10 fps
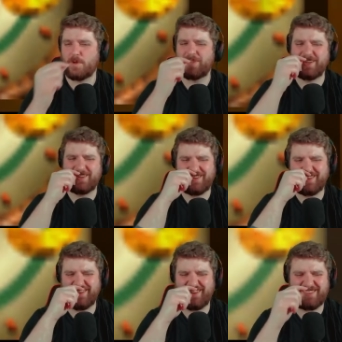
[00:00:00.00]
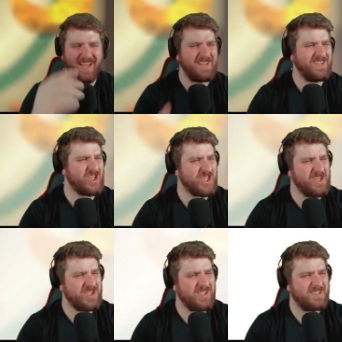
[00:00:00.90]
Oh ne, ist 3 nicht
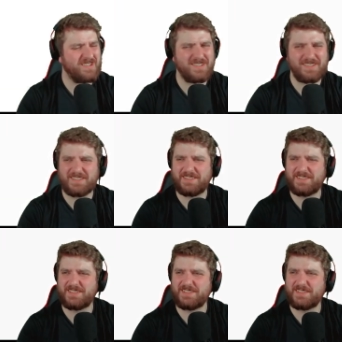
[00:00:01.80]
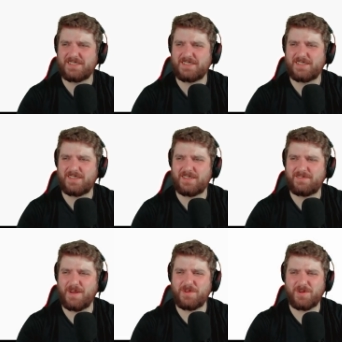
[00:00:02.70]
Stillstand?
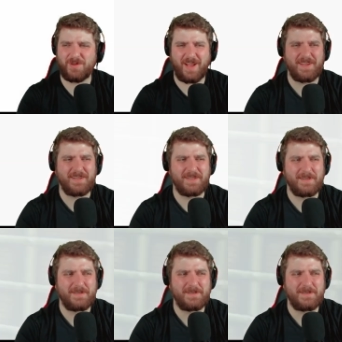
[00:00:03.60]
Wir haben ja nur noch einen.